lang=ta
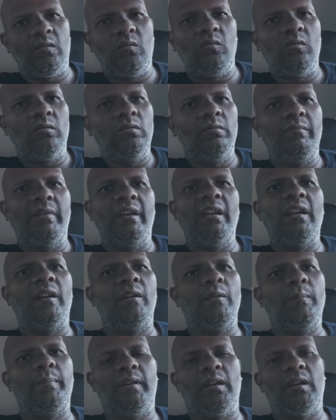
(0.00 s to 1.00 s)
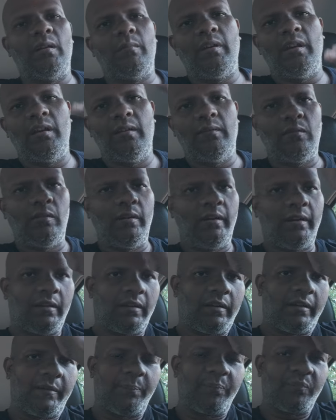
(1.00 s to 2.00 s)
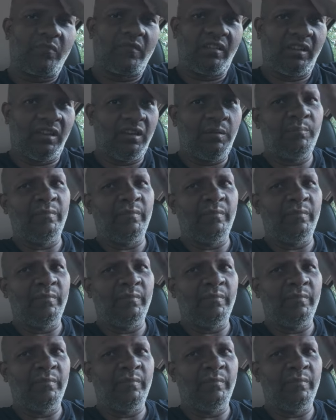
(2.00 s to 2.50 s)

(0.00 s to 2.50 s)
அவங்க வந்து மெயில் அனுப்பிட்டேன் அப்படின்னு சொல்லிட்டாங்க சரி